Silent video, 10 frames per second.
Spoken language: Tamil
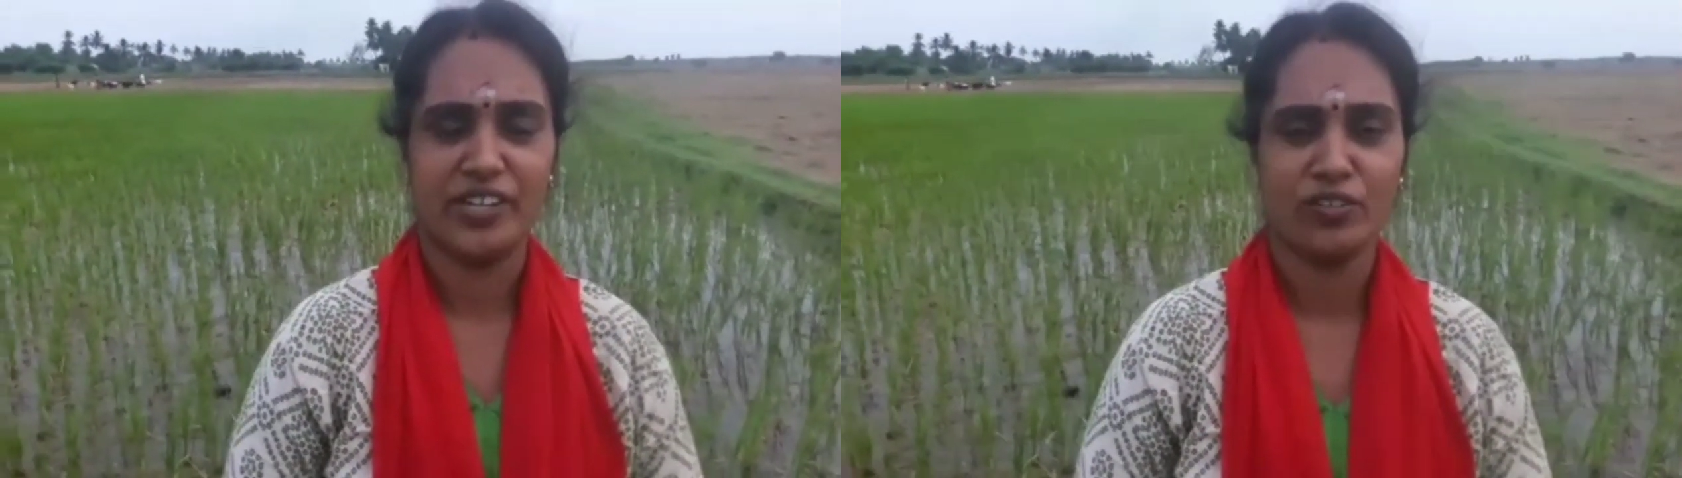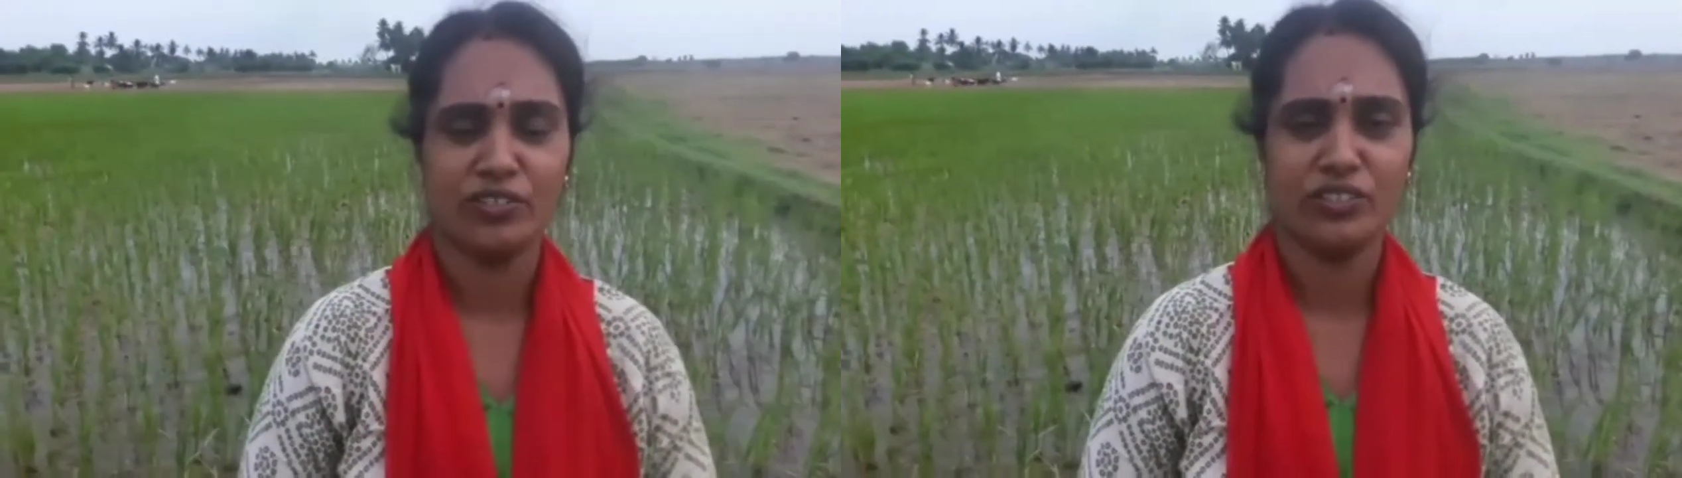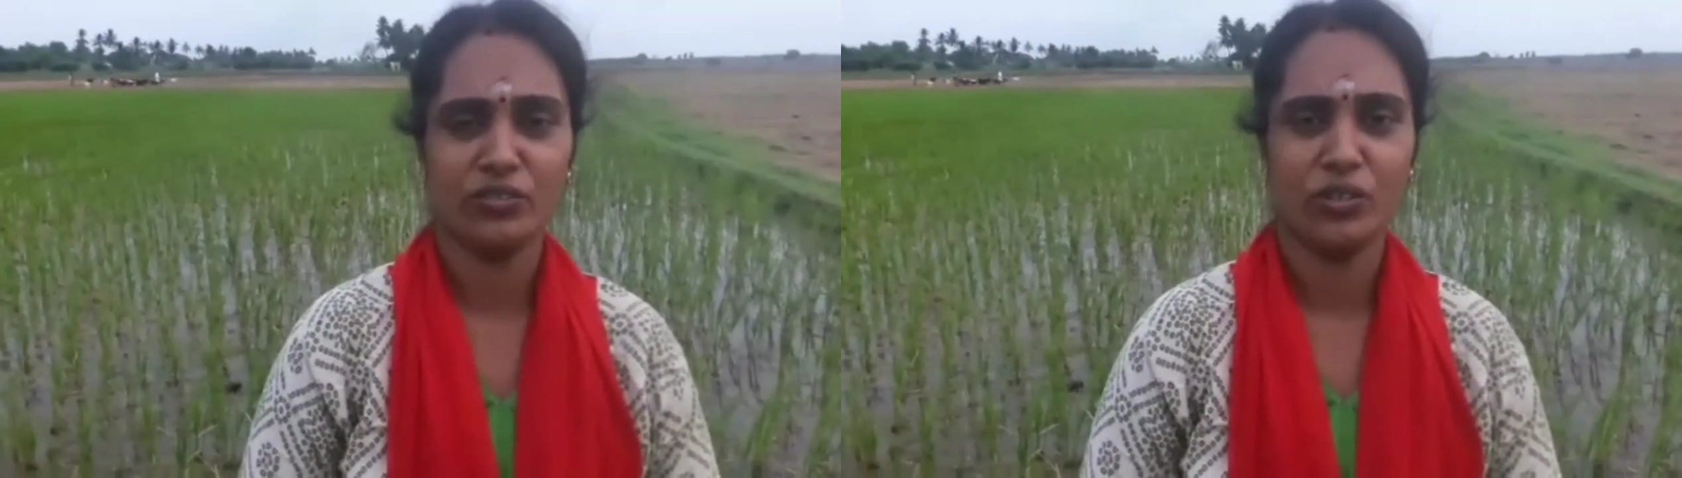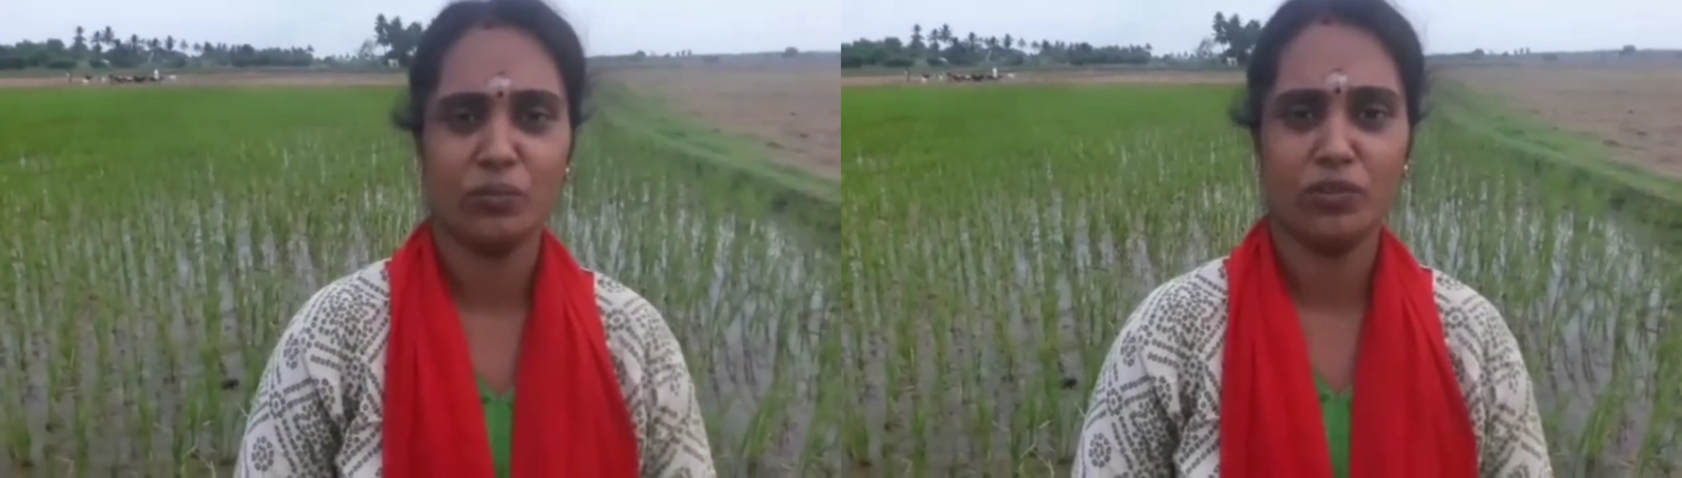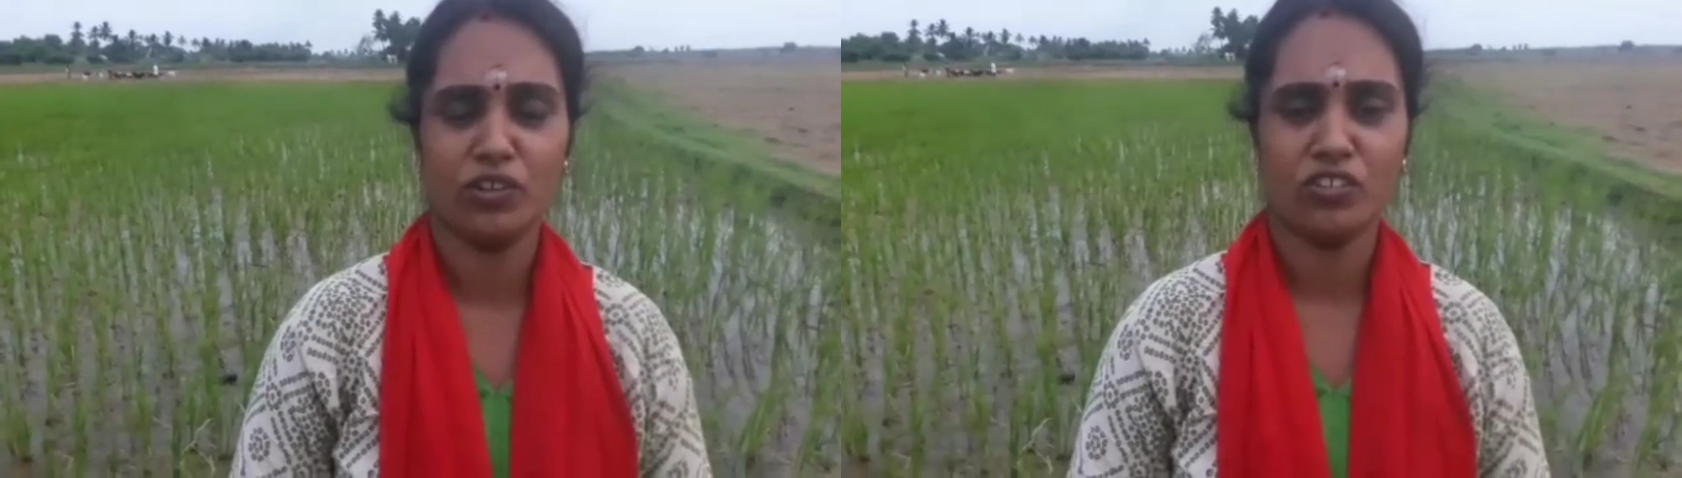ஆனால் அதுக்கு
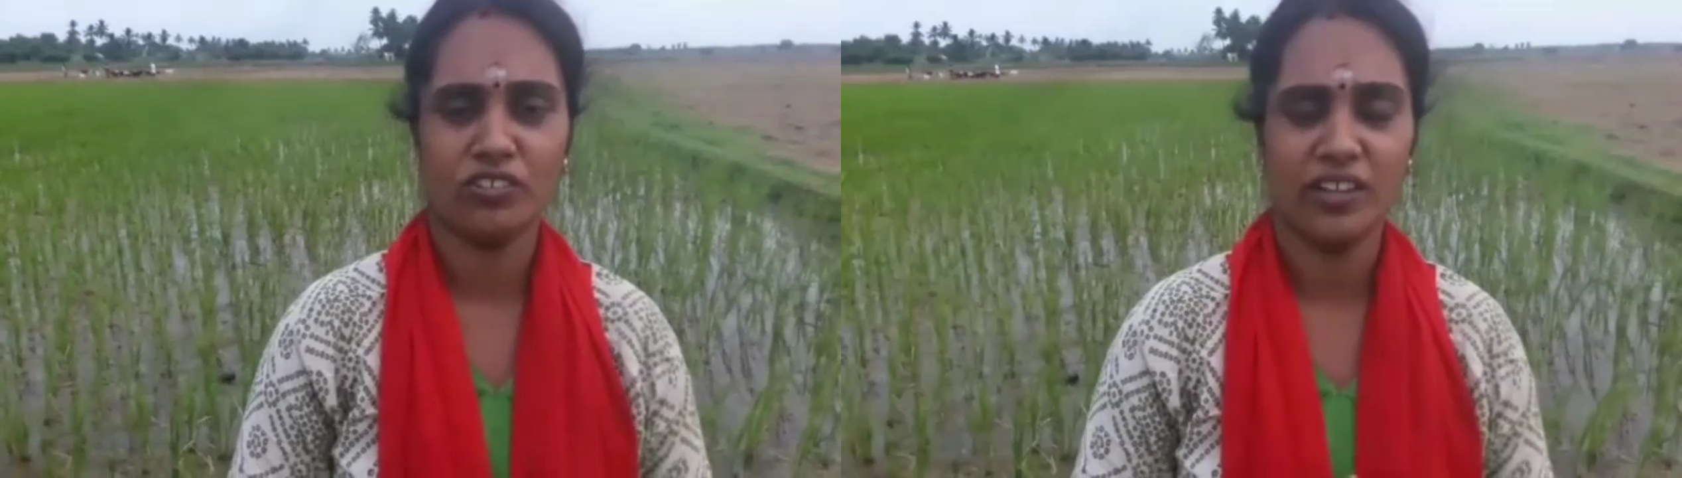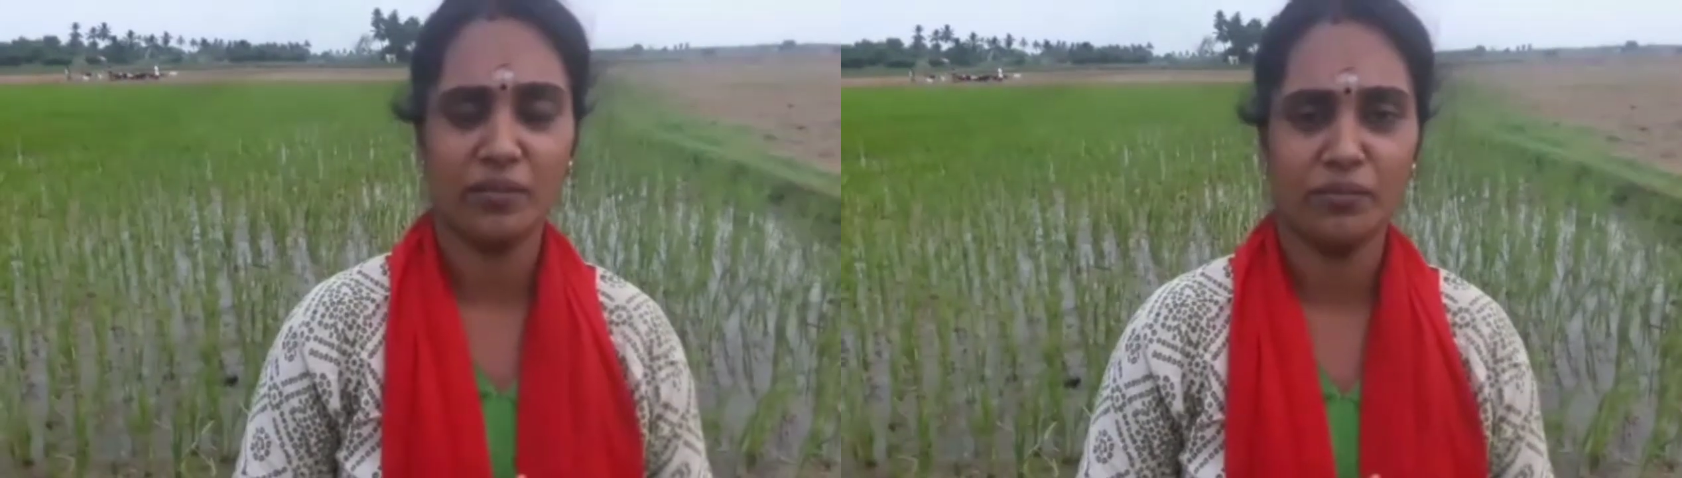முறையாக நாங்கள்